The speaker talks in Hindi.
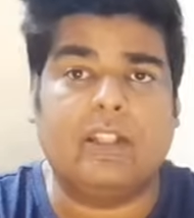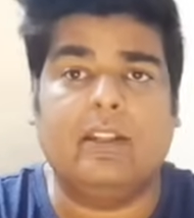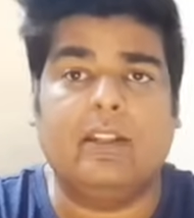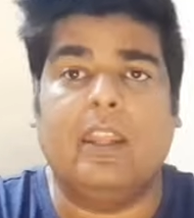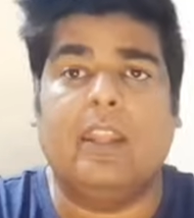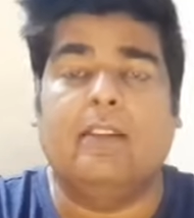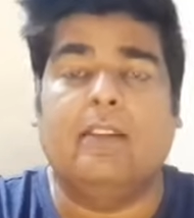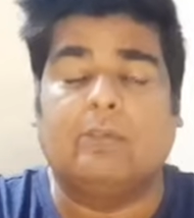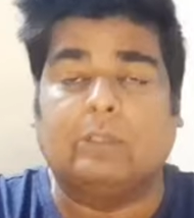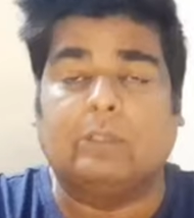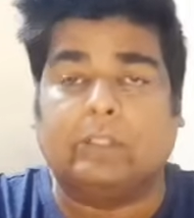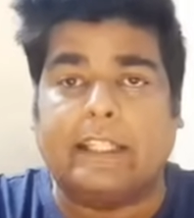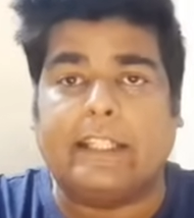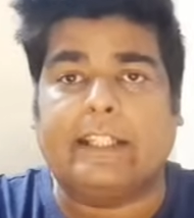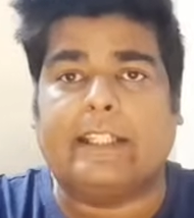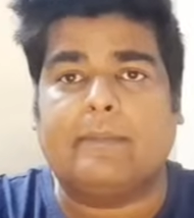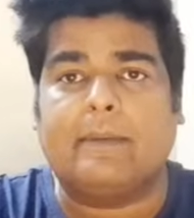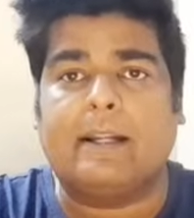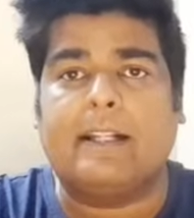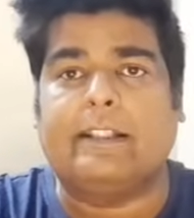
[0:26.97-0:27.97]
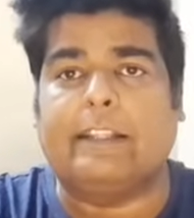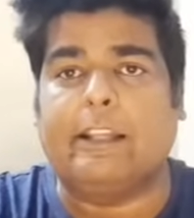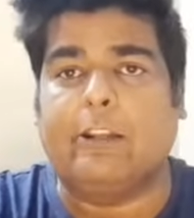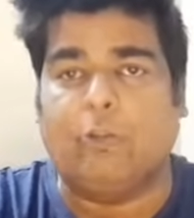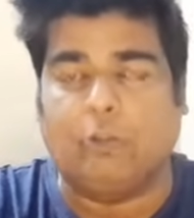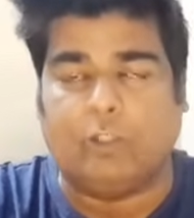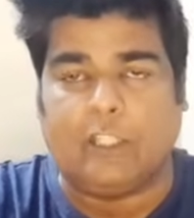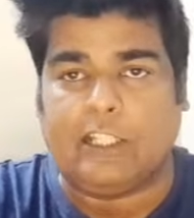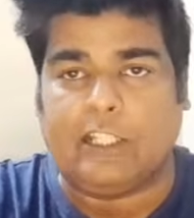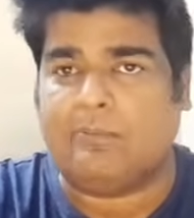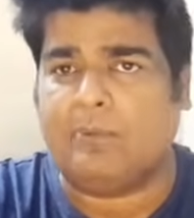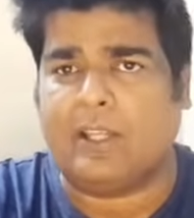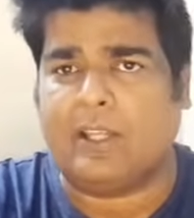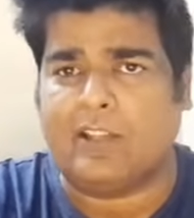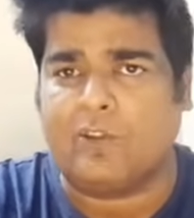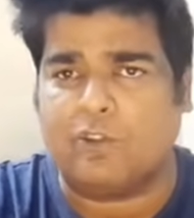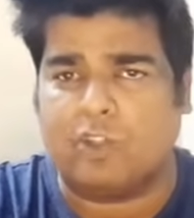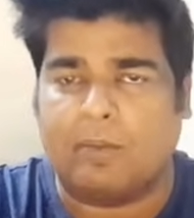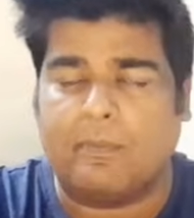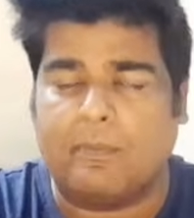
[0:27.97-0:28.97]
ही देर के बाद टिल्लू
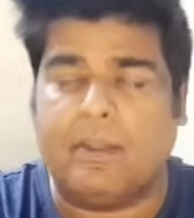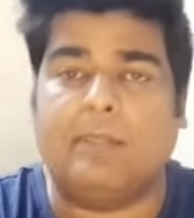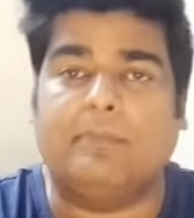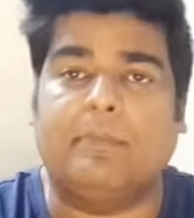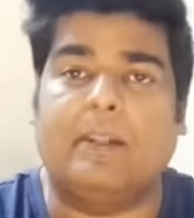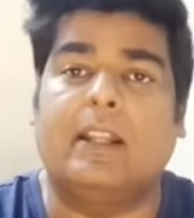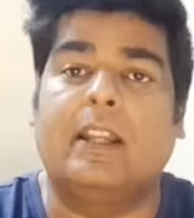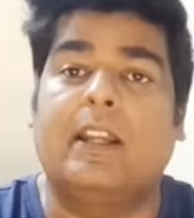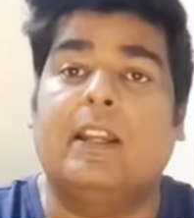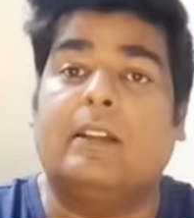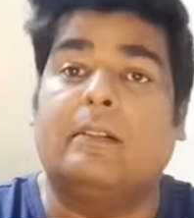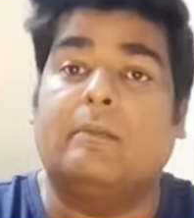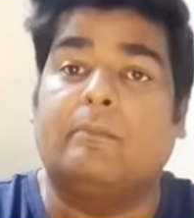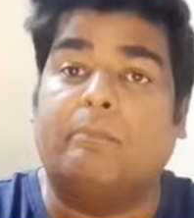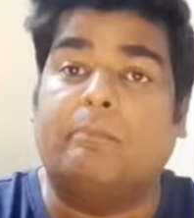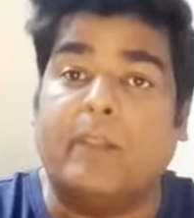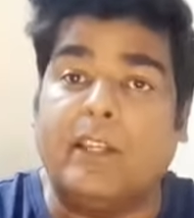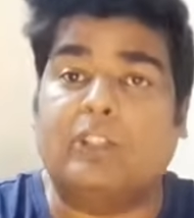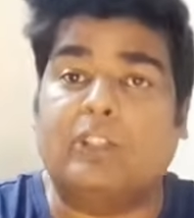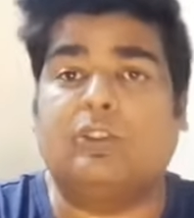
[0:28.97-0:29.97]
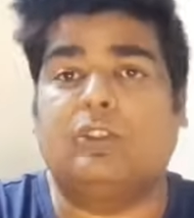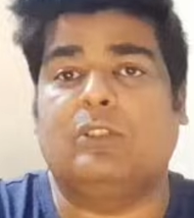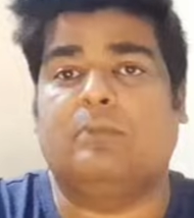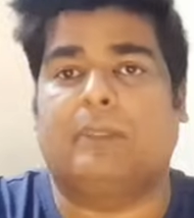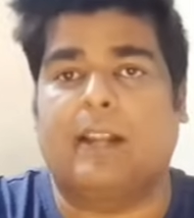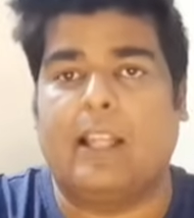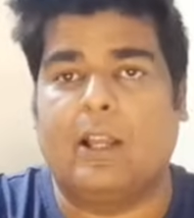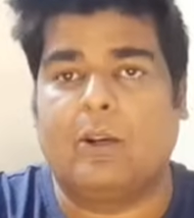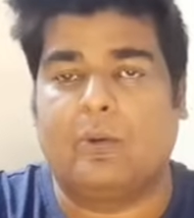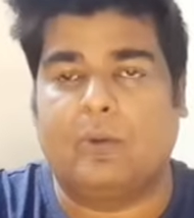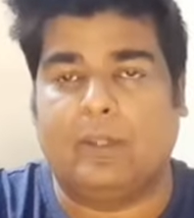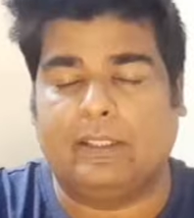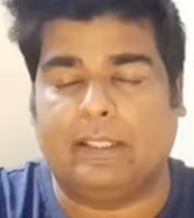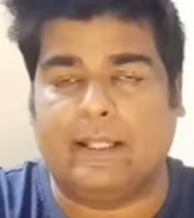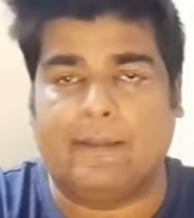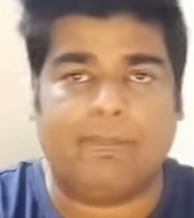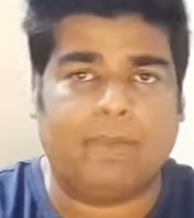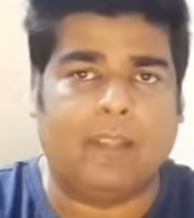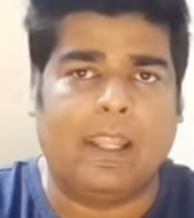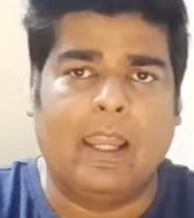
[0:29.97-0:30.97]
ताजपुरिया ज़मीन पर बेसुस पड़ा हुआ
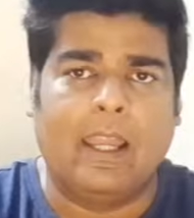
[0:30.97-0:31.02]
था